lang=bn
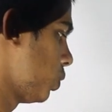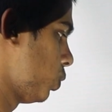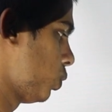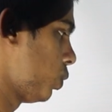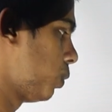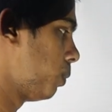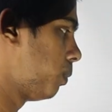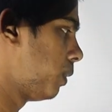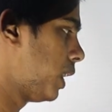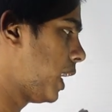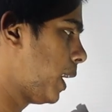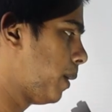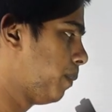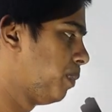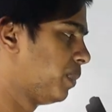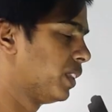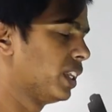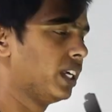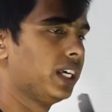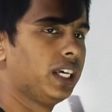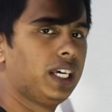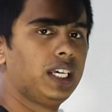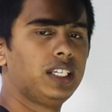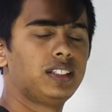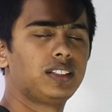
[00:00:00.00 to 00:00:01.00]
তোমরা
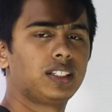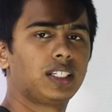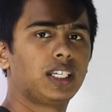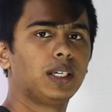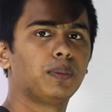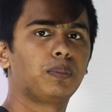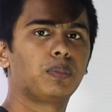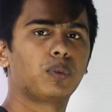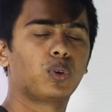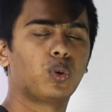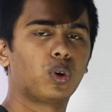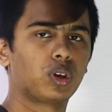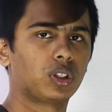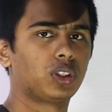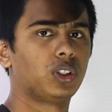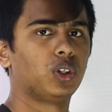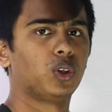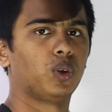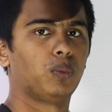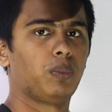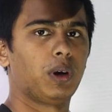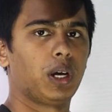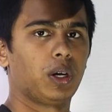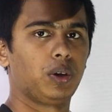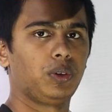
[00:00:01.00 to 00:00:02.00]
স্কিপ
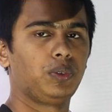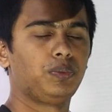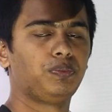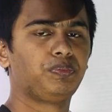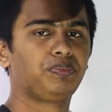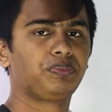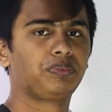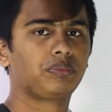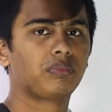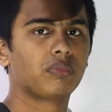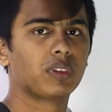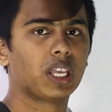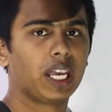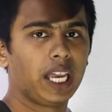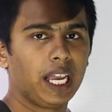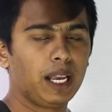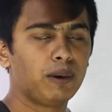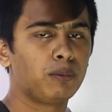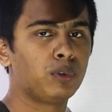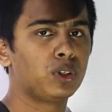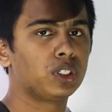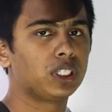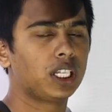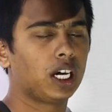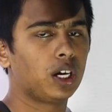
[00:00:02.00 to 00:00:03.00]
করতেও পারো
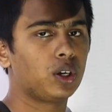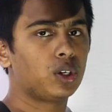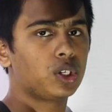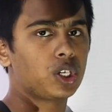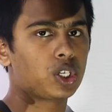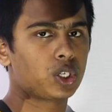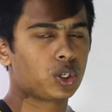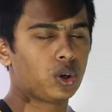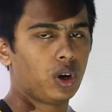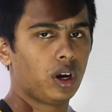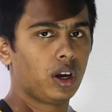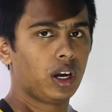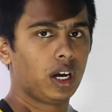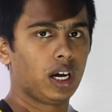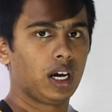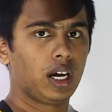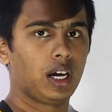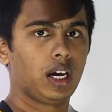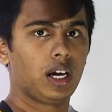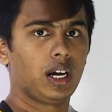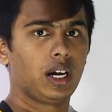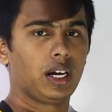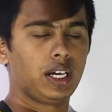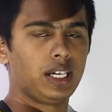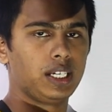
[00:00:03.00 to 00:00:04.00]
এবং দেখো
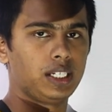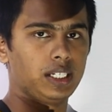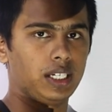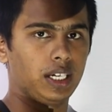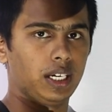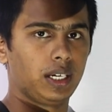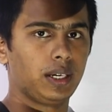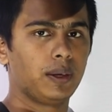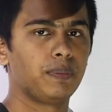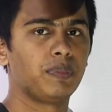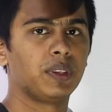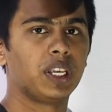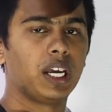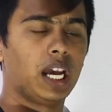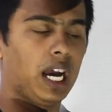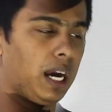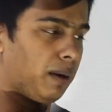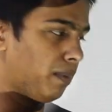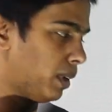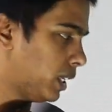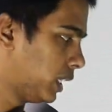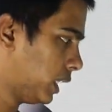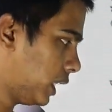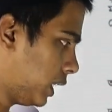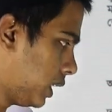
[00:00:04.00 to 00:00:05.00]
ইসের
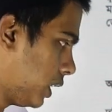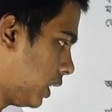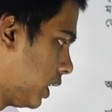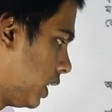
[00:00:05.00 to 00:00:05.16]
আমাদের